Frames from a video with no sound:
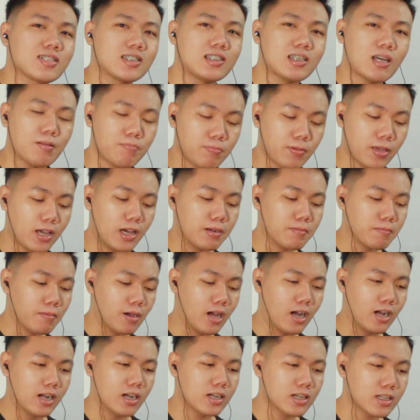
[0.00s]
kecapean
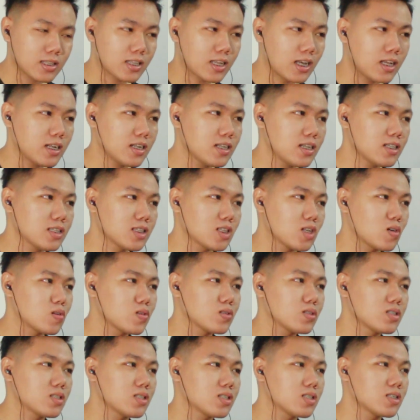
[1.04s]
banget kan
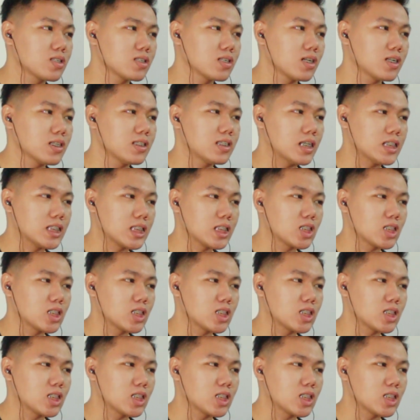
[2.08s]
terus ngerjain